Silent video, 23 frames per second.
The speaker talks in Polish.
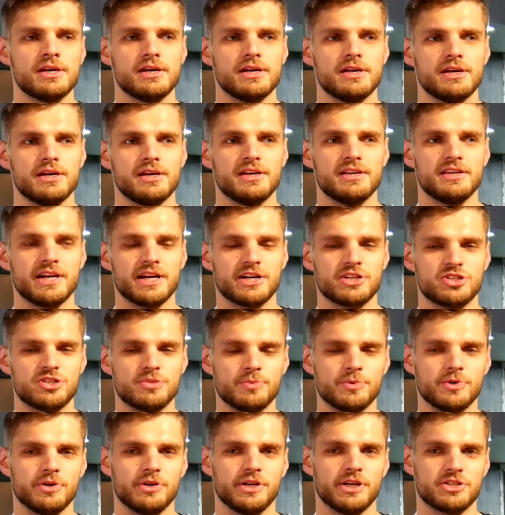e, jak
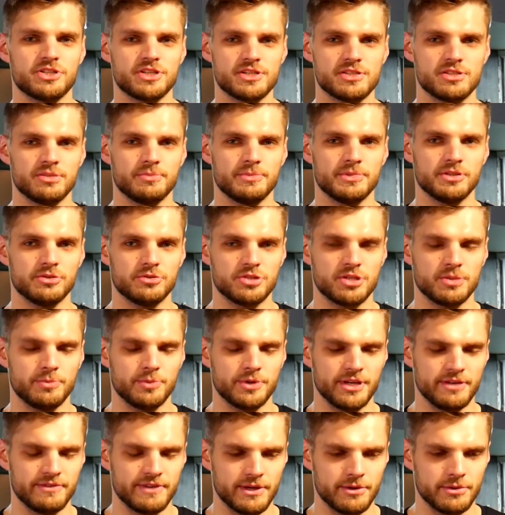szybko, jak często będą się
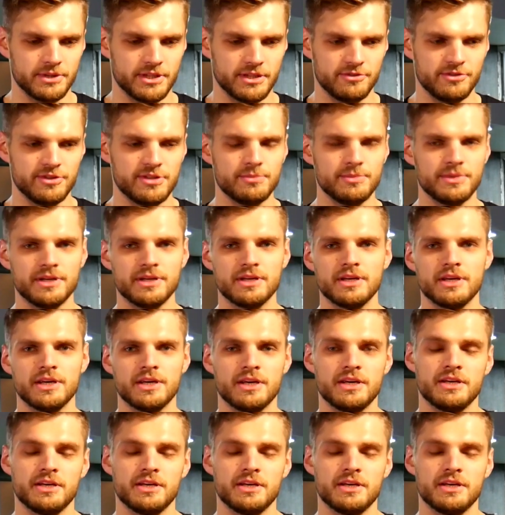pojawiały te filmy